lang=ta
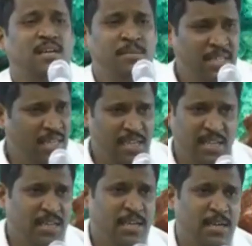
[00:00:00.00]
அப்படின்னு
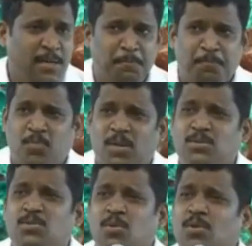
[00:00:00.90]
கேட்டிங்கன்னா
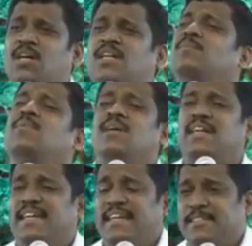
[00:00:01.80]
சொன்னால் நம்ப
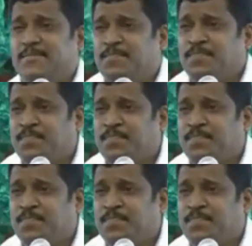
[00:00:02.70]
மாட்டீங்க